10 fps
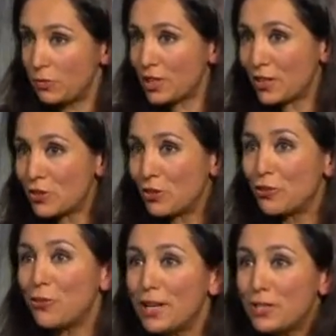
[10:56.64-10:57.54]
В
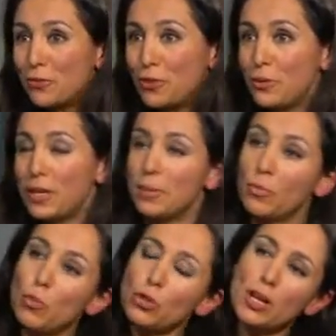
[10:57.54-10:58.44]
Давосе вообще много
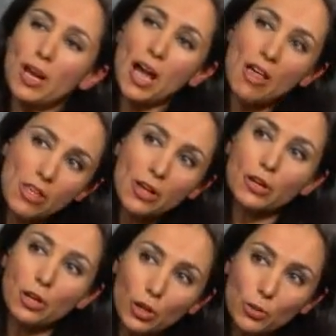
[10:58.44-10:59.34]
говорят о рисках и
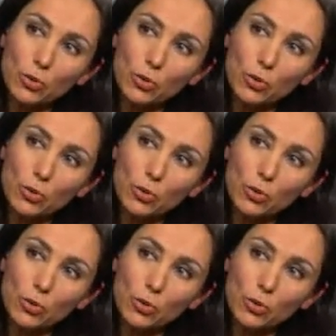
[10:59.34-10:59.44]
угрозах.